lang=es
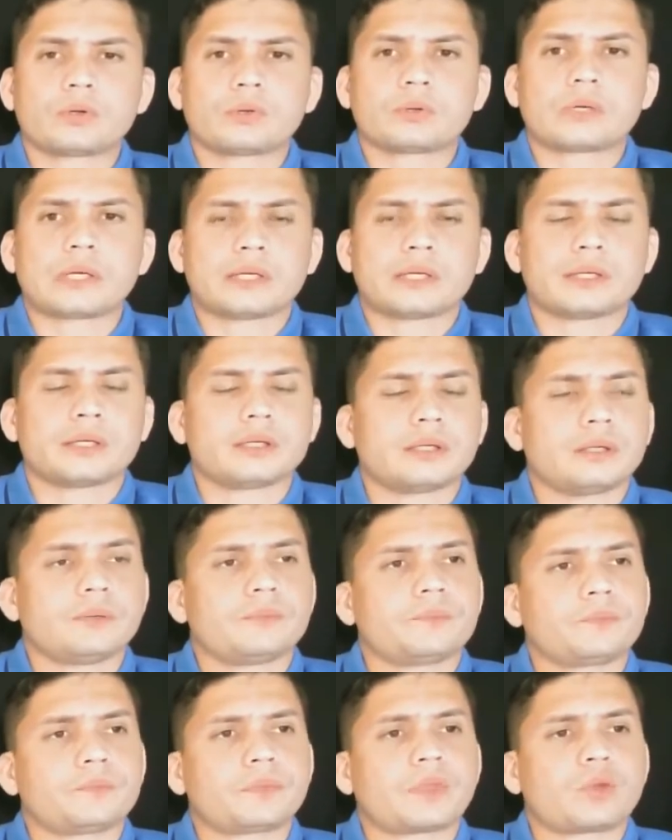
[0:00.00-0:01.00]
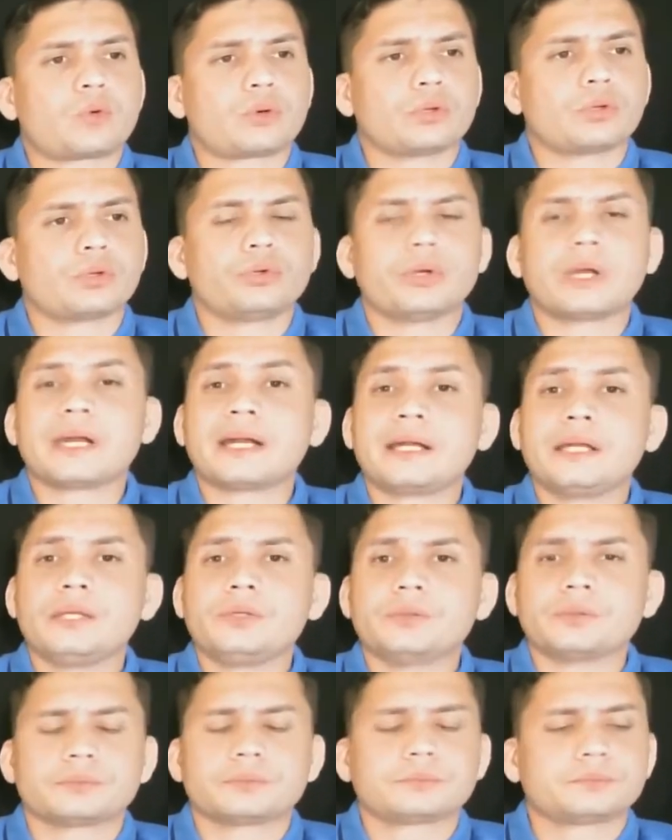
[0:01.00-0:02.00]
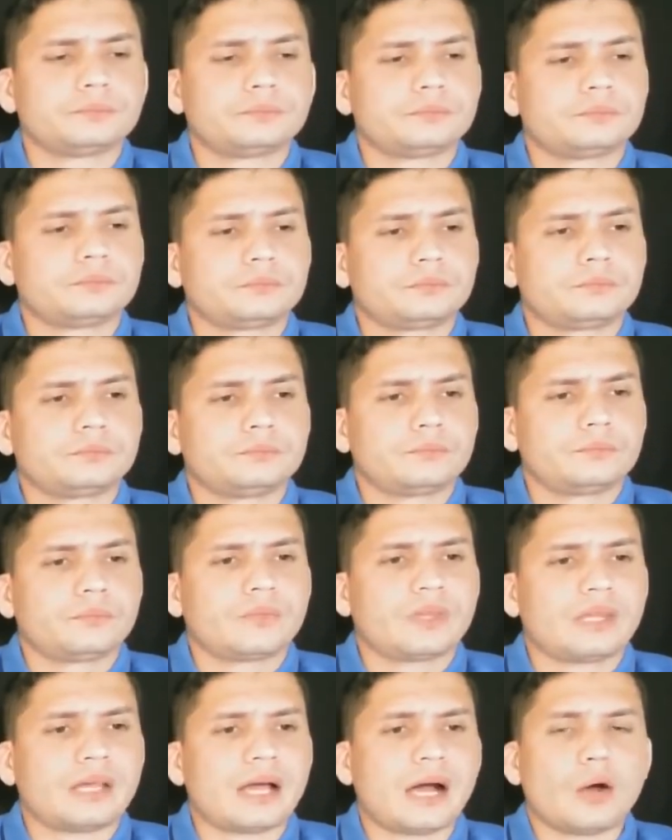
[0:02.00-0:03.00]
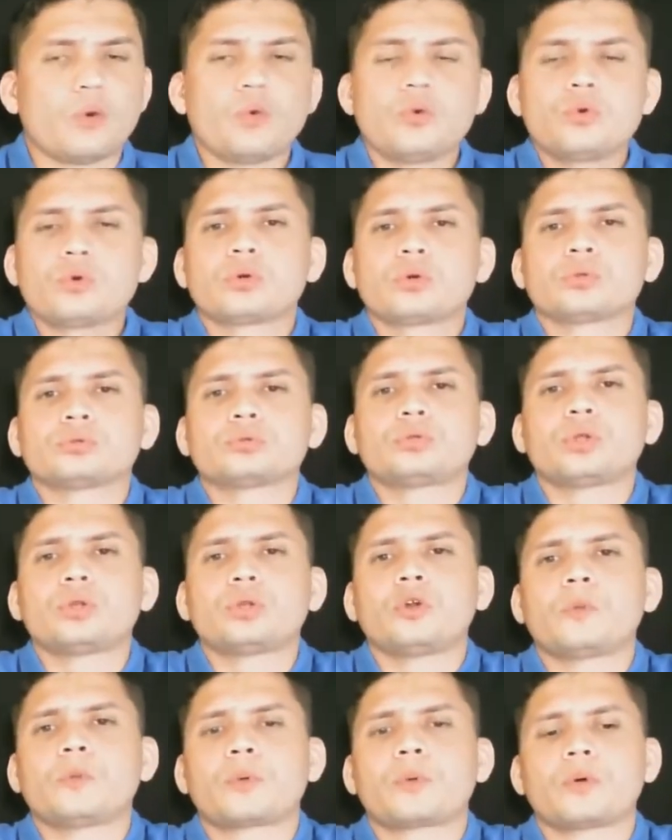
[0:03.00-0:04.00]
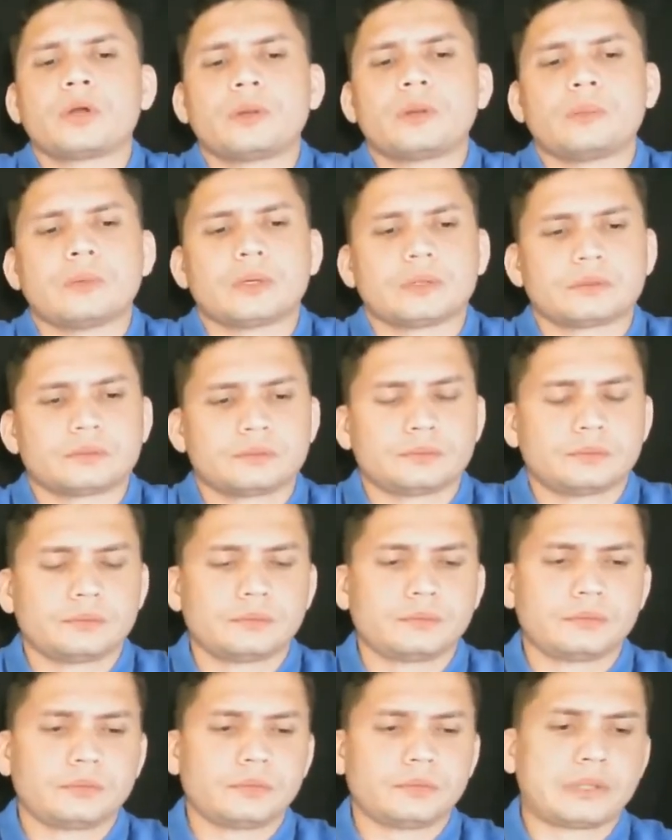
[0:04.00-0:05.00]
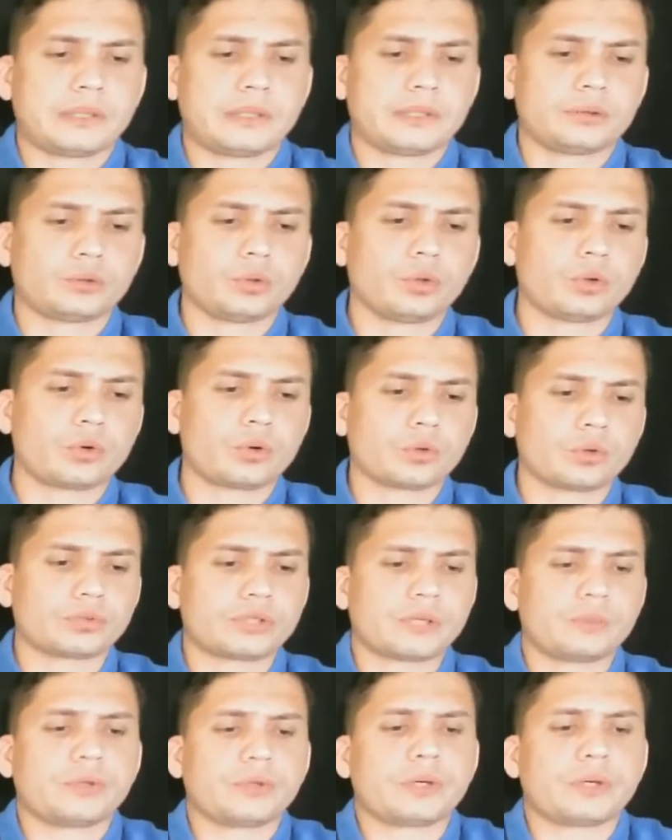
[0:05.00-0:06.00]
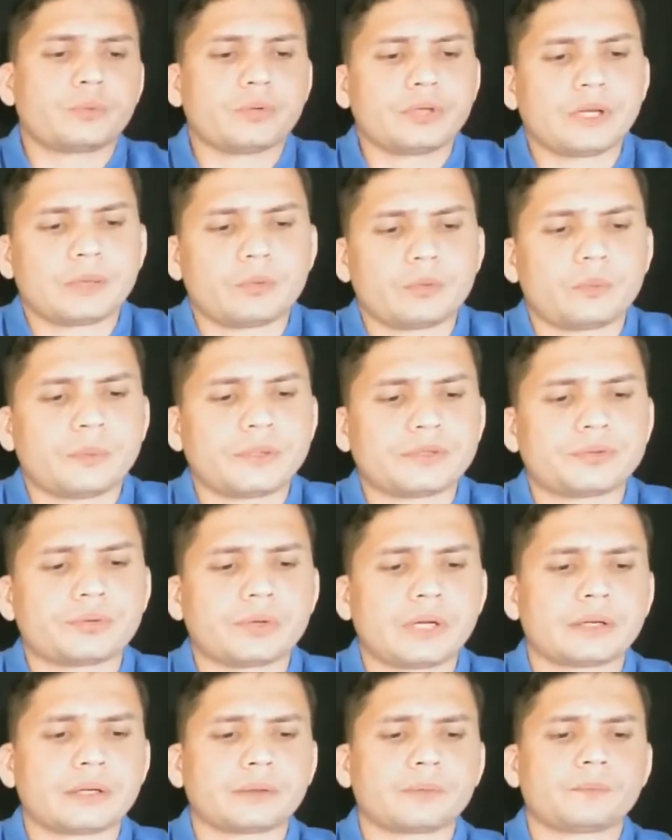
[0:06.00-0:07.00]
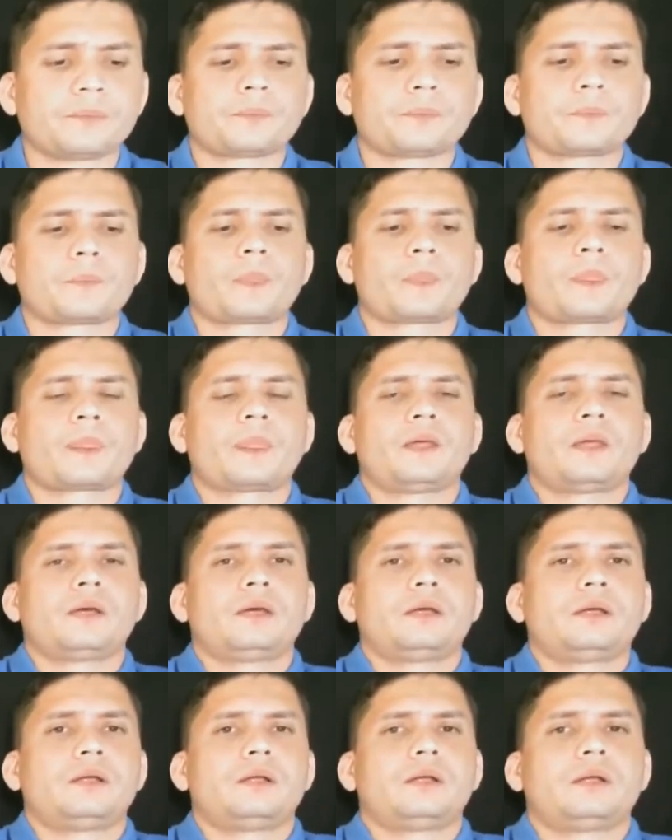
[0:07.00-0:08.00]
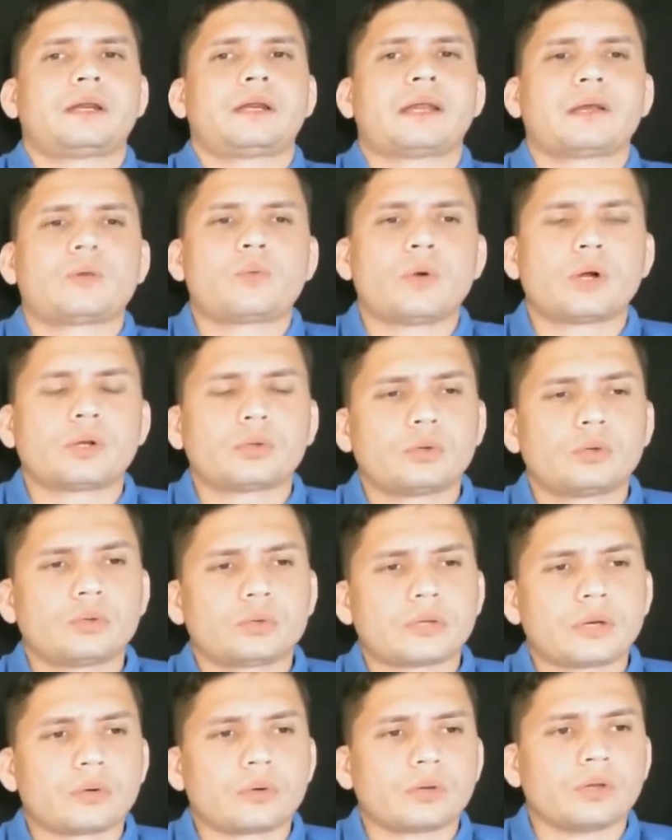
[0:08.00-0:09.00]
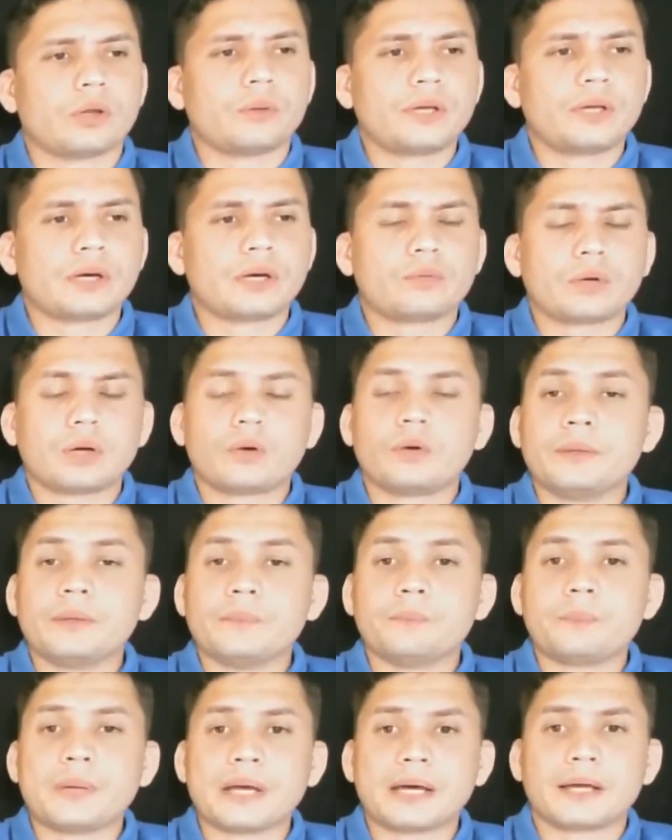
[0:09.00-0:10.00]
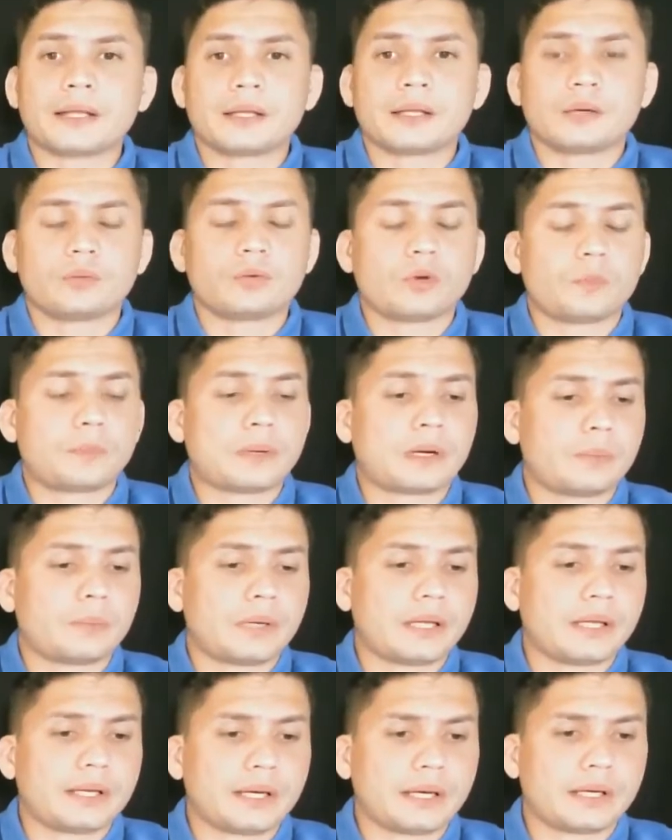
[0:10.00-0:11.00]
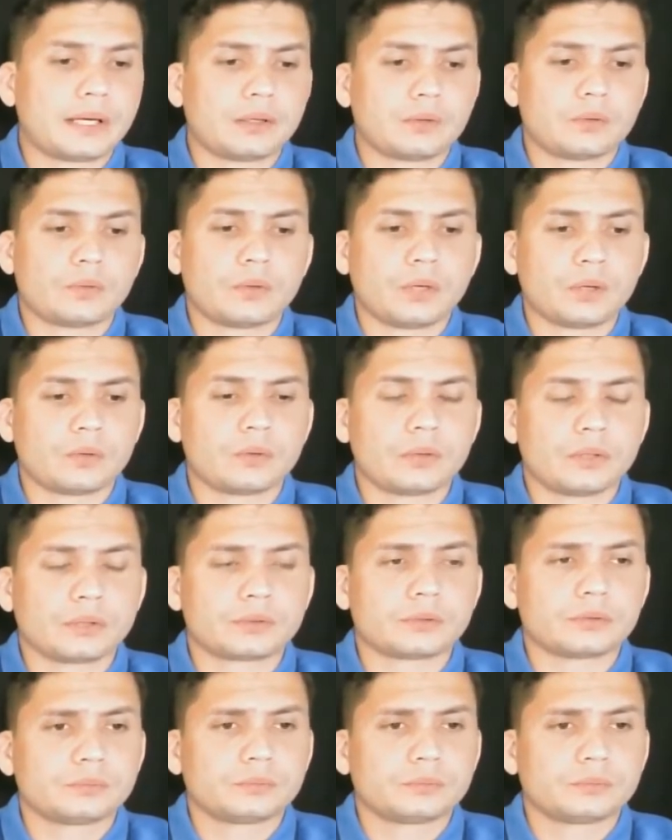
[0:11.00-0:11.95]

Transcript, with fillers: que cuando yo era niño, aún con todos los problemas que todos conocemos y que pudiéramos mencionar, Recuerdo que cuando habían unas Olimpiadas, unos Panamericanos o algo de eso,